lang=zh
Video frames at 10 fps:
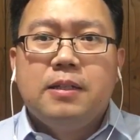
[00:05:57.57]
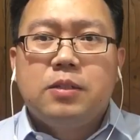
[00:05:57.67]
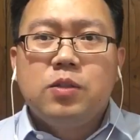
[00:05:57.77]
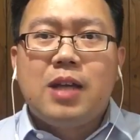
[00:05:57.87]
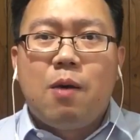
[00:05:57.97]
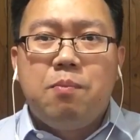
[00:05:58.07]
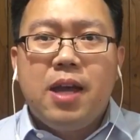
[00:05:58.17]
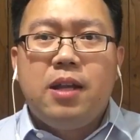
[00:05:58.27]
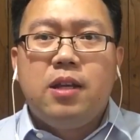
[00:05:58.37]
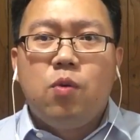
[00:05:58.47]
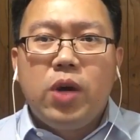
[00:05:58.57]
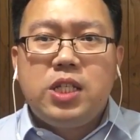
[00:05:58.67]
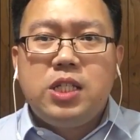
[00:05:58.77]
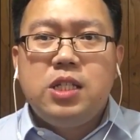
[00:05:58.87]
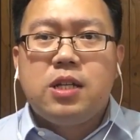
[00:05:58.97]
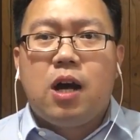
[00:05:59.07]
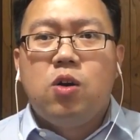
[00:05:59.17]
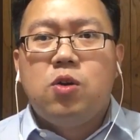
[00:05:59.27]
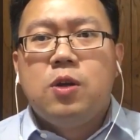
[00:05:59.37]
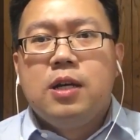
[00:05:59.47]
中产面临的危机，然
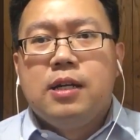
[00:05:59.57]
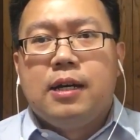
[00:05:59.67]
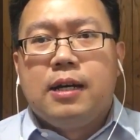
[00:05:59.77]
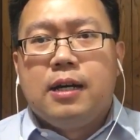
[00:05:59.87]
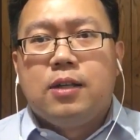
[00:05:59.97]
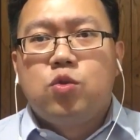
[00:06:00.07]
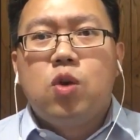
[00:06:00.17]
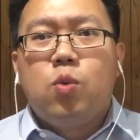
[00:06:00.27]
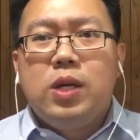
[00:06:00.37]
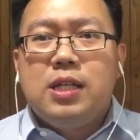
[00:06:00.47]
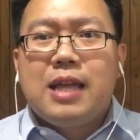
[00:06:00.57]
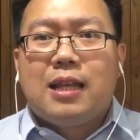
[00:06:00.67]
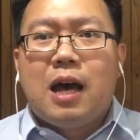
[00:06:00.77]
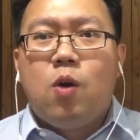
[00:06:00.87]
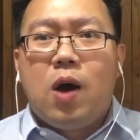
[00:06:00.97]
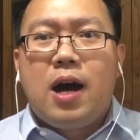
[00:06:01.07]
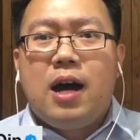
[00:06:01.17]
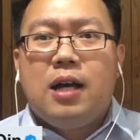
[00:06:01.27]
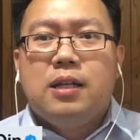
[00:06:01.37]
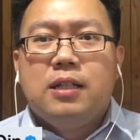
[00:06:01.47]
后。呃，中国危机大逃亡
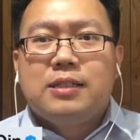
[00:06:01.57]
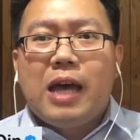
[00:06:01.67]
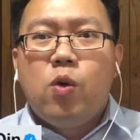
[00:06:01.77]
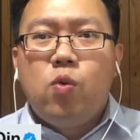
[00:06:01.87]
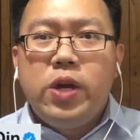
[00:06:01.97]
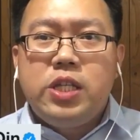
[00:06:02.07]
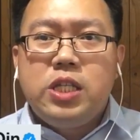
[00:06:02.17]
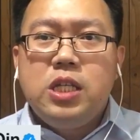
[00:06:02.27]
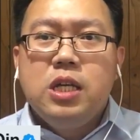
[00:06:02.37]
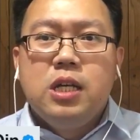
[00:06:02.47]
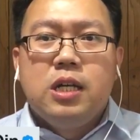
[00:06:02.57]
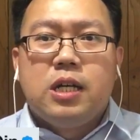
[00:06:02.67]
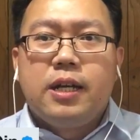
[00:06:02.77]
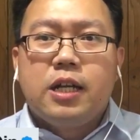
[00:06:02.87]
啊，债务危机和那